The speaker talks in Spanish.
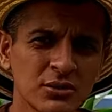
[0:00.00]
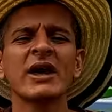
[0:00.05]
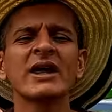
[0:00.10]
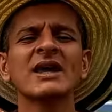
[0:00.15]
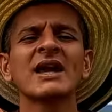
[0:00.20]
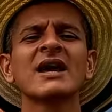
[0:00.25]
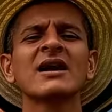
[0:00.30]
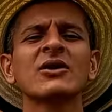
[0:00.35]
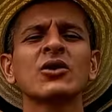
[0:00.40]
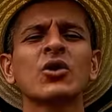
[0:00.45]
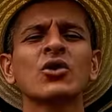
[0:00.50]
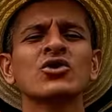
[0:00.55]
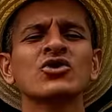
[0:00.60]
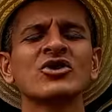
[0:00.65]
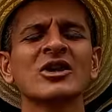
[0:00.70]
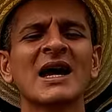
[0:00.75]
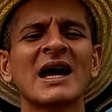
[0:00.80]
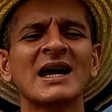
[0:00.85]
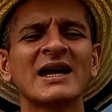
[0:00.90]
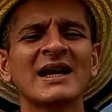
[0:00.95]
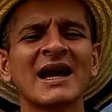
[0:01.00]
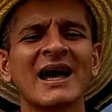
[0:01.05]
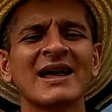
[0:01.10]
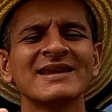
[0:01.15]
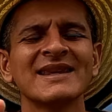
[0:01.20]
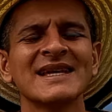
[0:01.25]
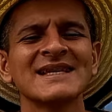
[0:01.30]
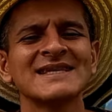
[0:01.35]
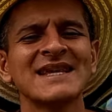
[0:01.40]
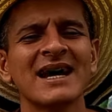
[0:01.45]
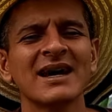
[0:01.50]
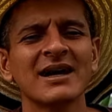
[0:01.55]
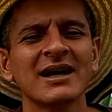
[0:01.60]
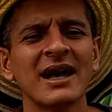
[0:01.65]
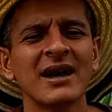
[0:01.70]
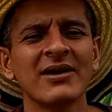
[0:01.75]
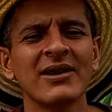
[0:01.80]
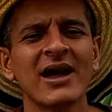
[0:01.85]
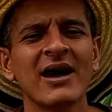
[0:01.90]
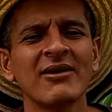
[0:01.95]
pueden encontrarla
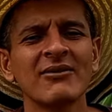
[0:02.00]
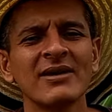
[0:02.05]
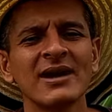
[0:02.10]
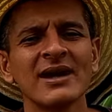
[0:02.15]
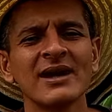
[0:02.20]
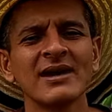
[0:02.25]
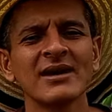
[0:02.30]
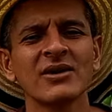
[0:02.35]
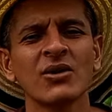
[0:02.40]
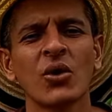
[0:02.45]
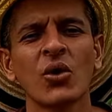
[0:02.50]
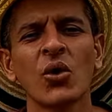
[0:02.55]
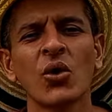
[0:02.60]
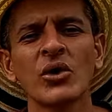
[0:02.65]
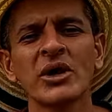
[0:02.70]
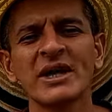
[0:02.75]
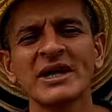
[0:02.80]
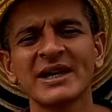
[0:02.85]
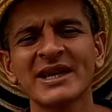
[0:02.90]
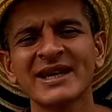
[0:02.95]
desagradable o